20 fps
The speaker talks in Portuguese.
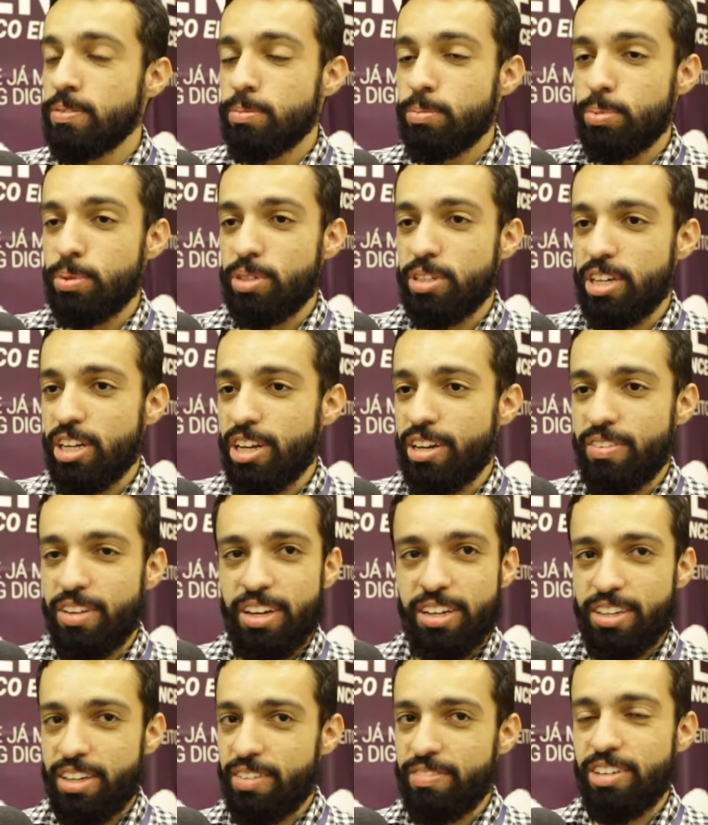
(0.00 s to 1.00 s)
porque ela é
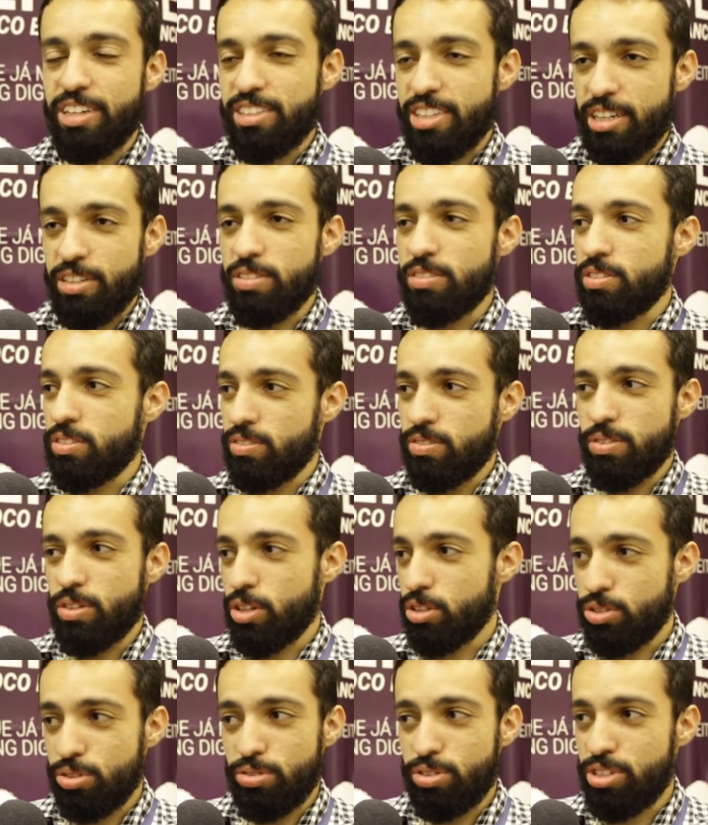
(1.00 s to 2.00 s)
quem vai estar tá no
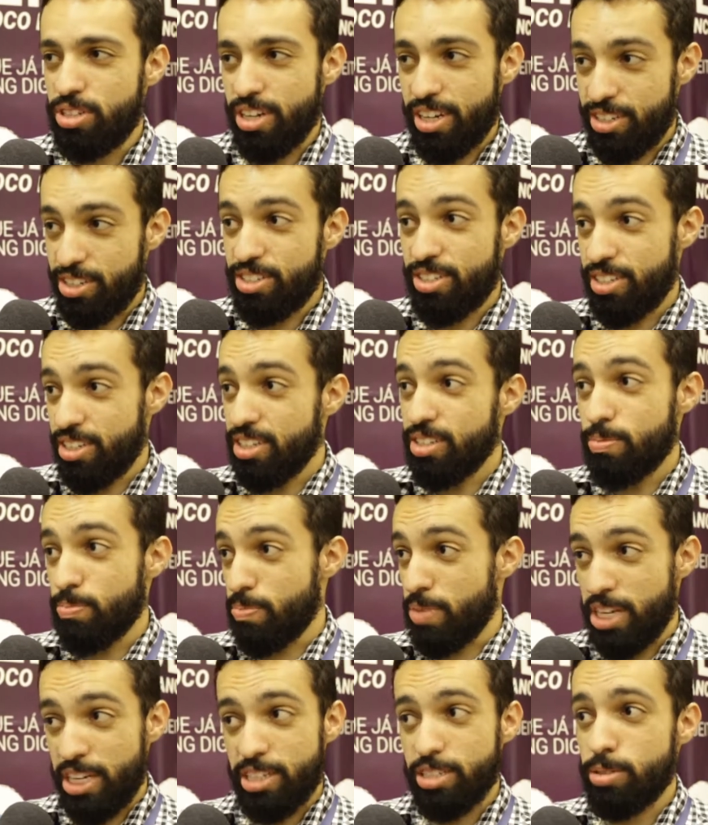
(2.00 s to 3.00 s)
nosso dia a dia
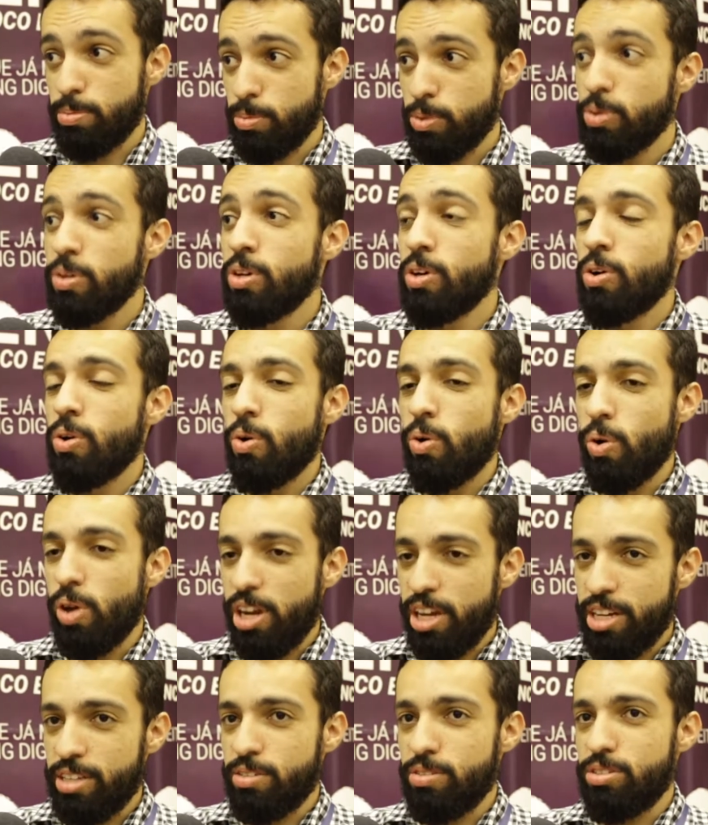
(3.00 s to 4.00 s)
mesmo,
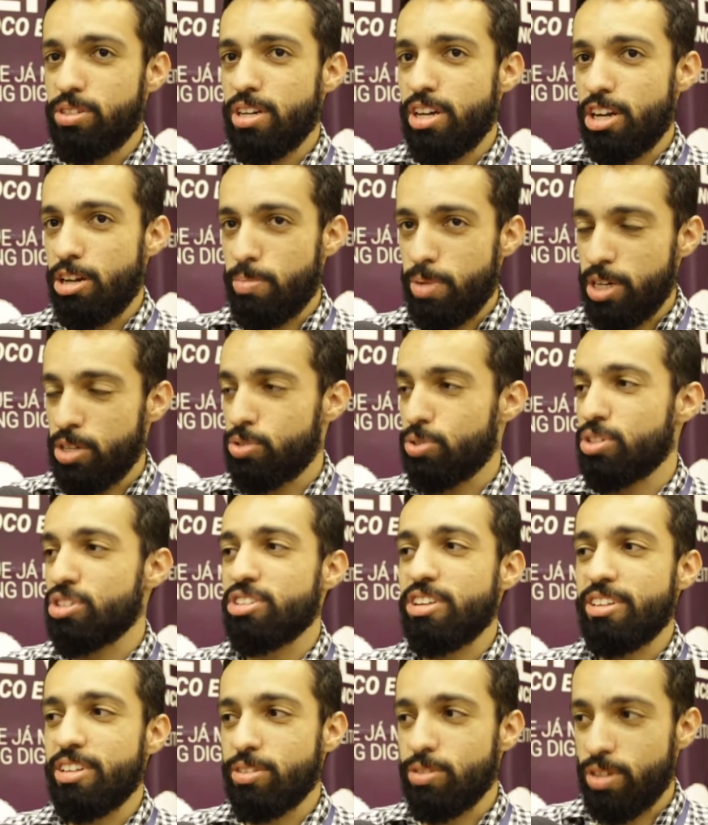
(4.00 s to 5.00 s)
olhando diariamente o que
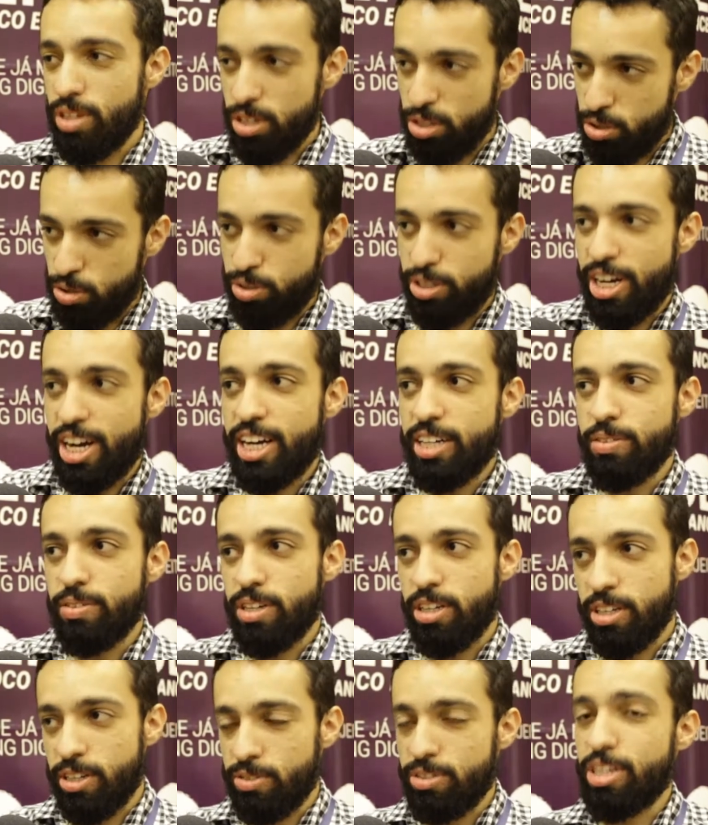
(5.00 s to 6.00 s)
está dando resultado, o
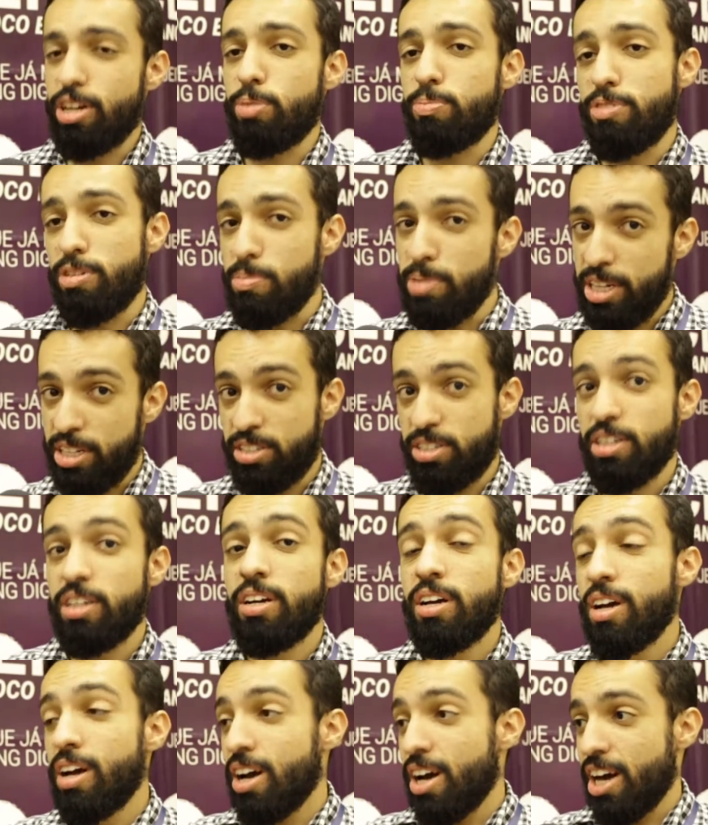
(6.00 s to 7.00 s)
que não está, obviamente,
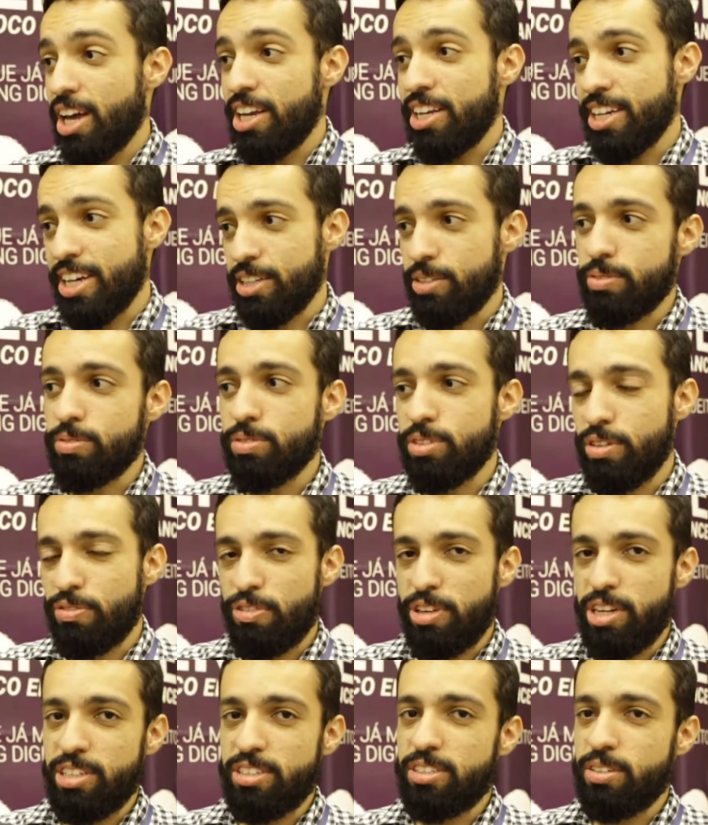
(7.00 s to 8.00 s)
alinhado com
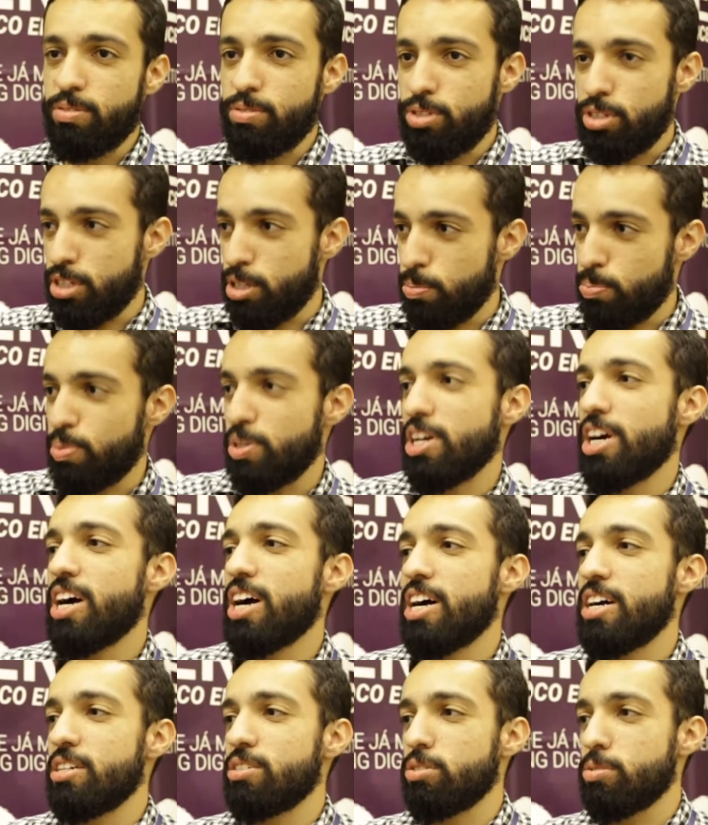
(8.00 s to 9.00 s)
definição de
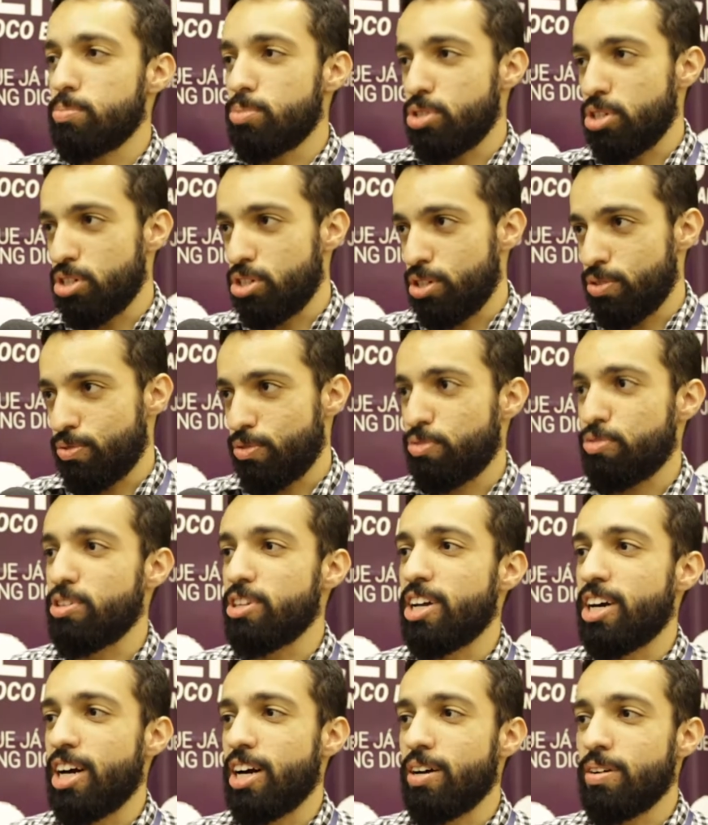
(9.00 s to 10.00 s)
KPIs, objetivo
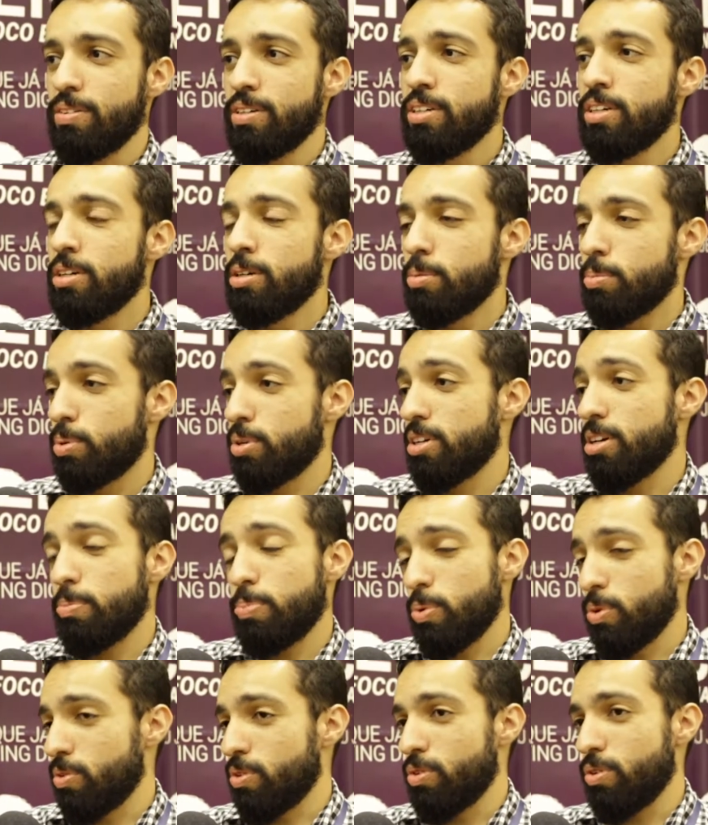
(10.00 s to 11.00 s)
final, porque
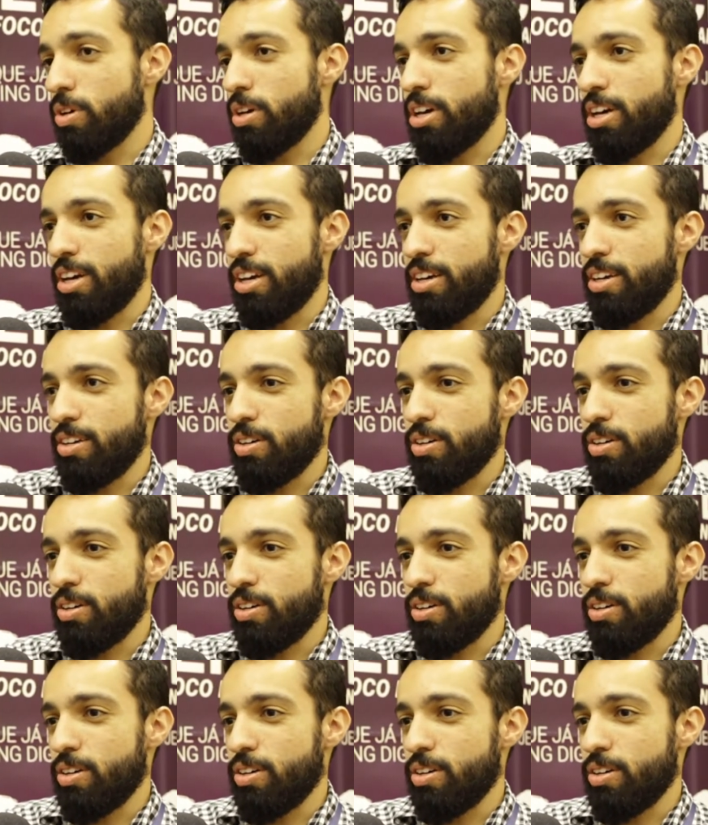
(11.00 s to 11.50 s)
pô, é,